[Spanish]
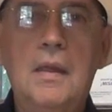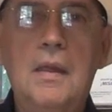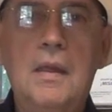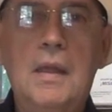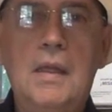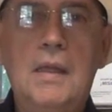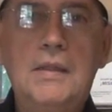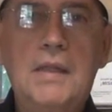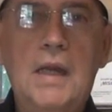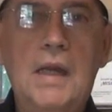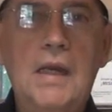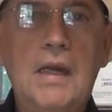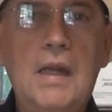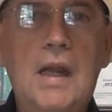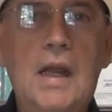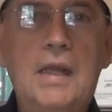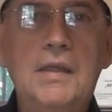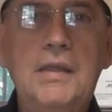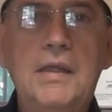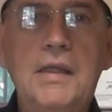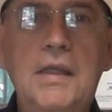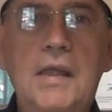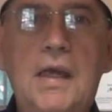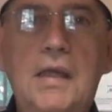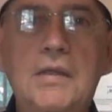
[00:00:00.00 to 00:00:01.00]
Entre el
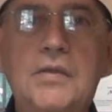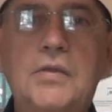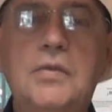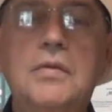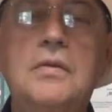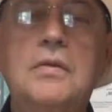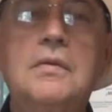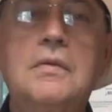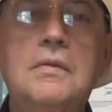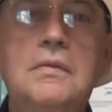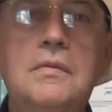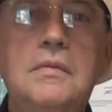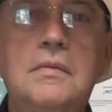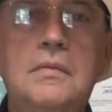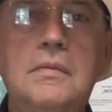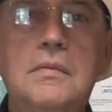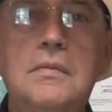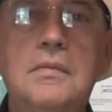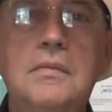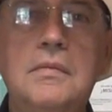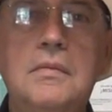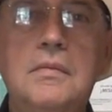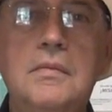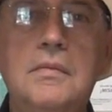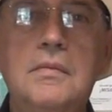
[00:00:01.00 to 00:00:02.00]
candidato
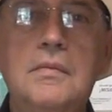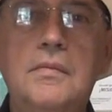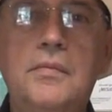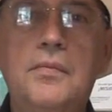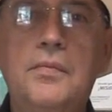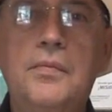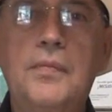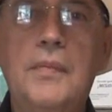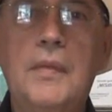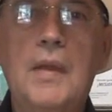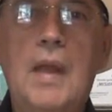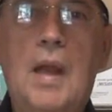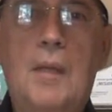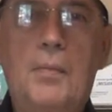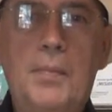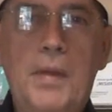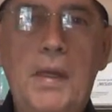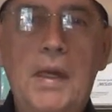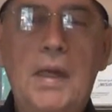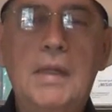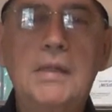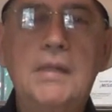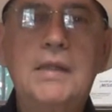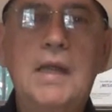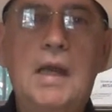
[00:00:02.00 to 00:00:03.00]

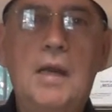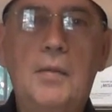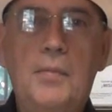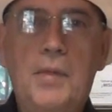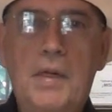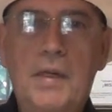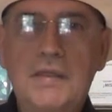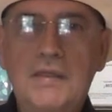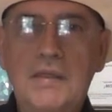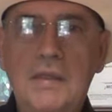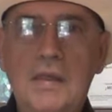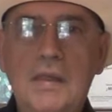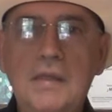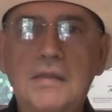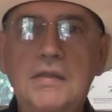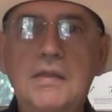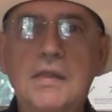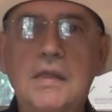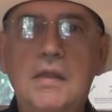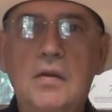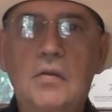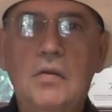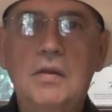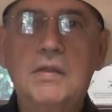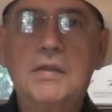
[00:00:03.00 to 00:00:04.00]
aspirante a la
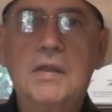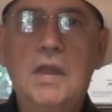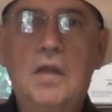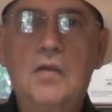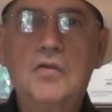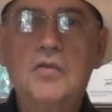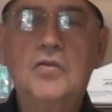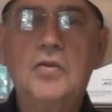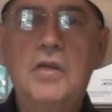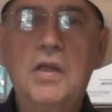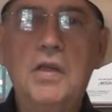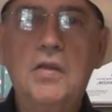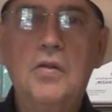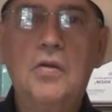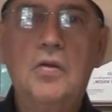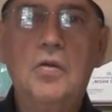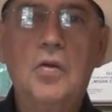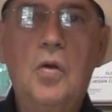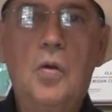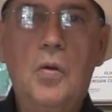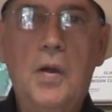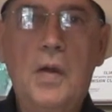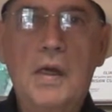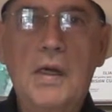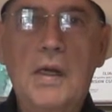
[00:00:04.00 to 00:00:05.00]
presidencia de los Estados Unidos,
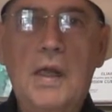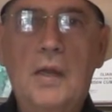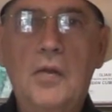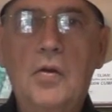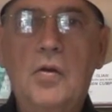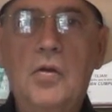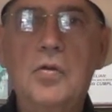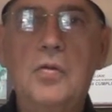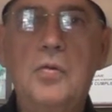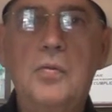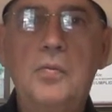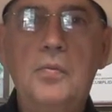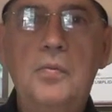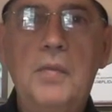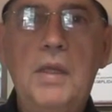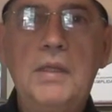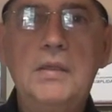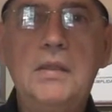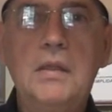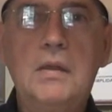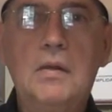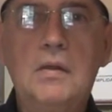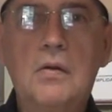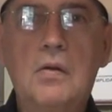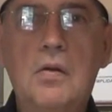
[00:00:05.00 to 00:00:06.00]
gobernador
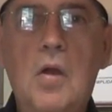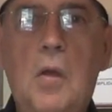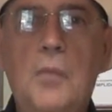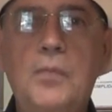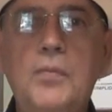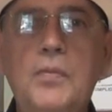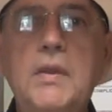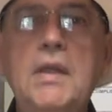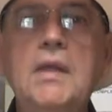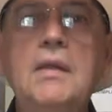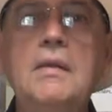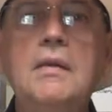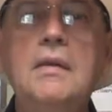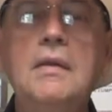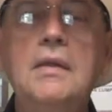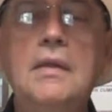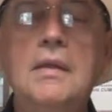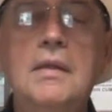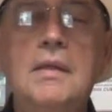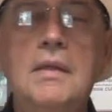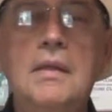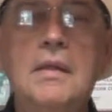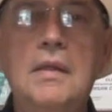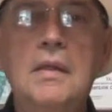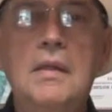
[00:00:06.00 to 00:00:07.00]
Mitt Romney,
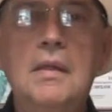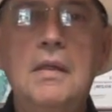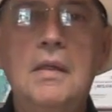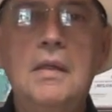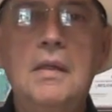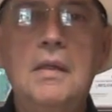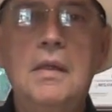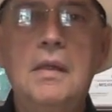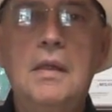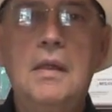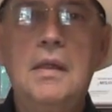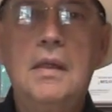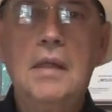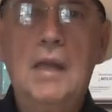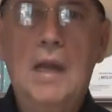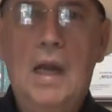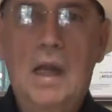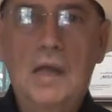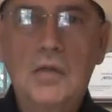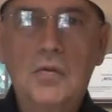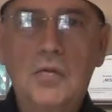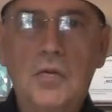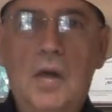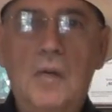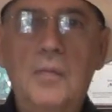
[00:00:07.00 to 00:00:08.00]
y el
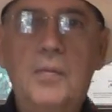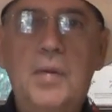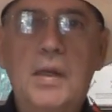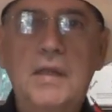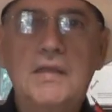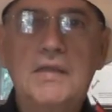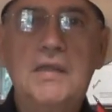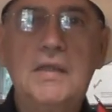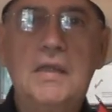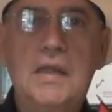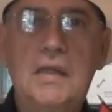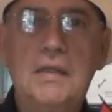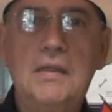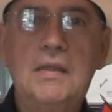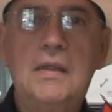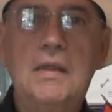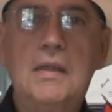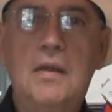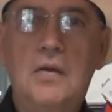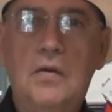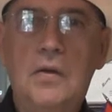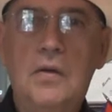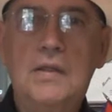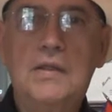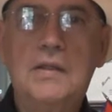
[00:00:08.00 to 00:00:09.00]
actual presidente
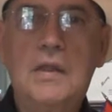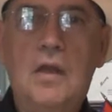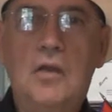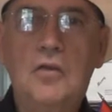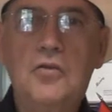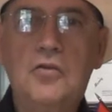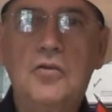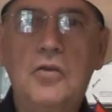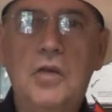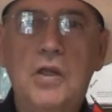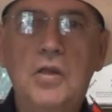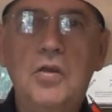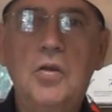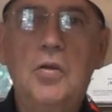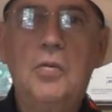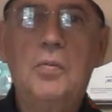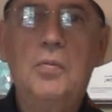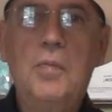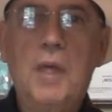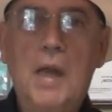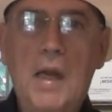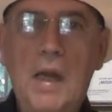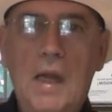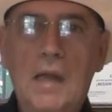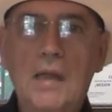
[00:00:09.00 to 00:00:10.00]
de los Estados Unidos,
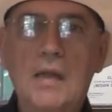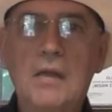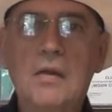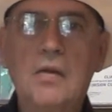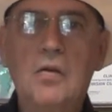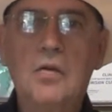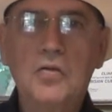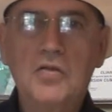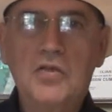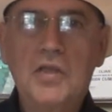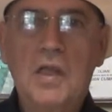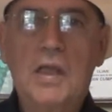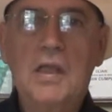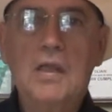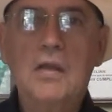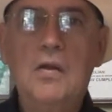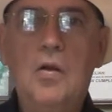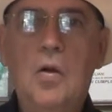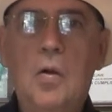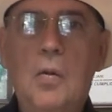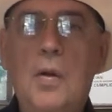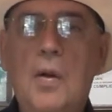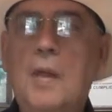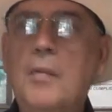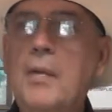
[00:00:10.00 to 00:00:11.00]
Barack Hussein
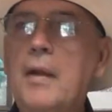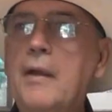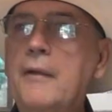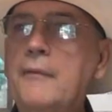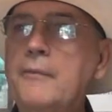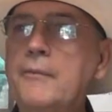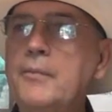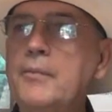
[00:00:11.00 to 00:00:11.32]
Obama.